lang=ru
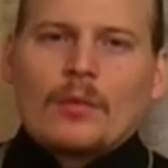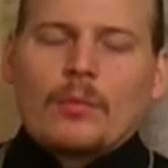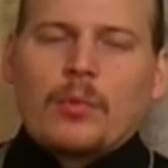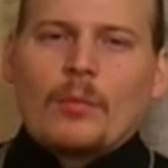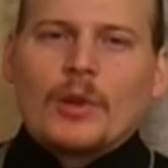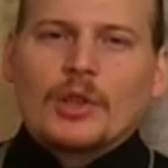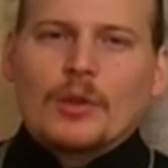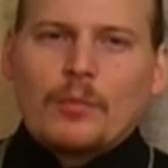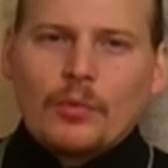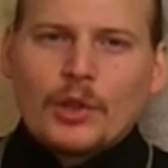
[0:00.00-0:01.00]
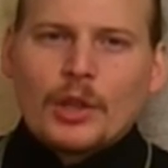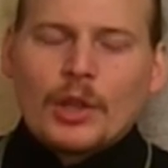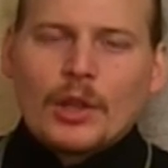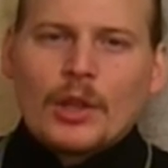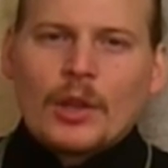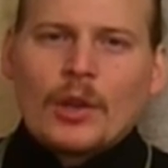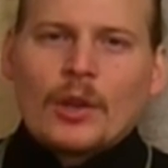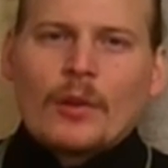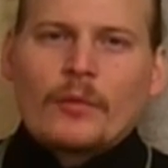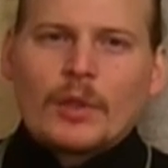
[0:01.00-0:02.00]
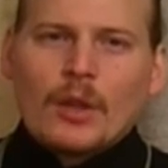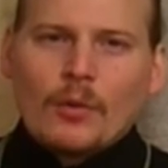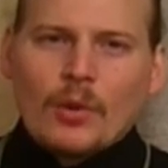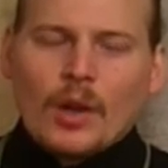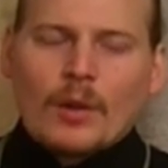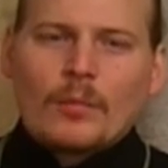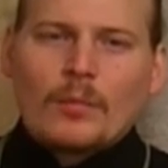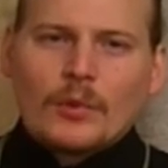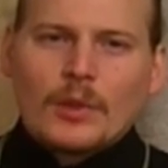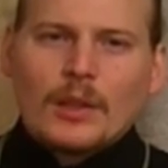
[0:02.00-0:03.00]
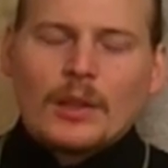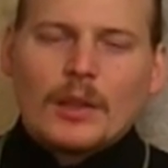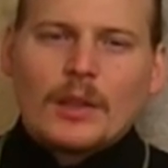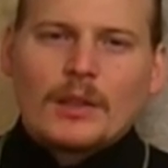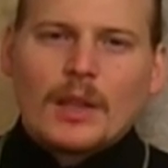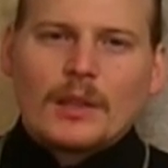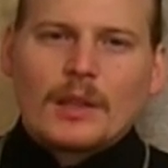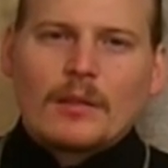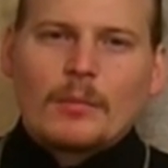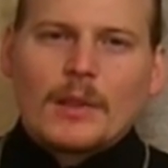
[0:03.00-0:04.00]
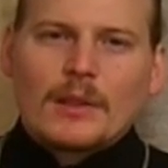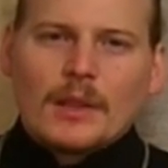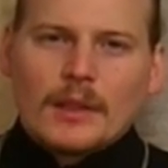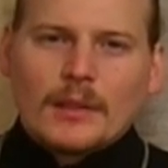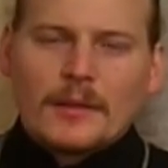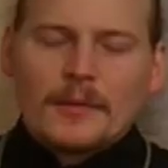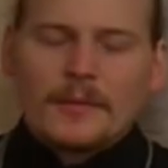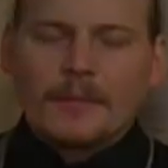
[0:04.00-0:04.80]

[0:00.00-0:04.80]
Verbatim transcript: помощи Божией в нелегком пути христианского поста.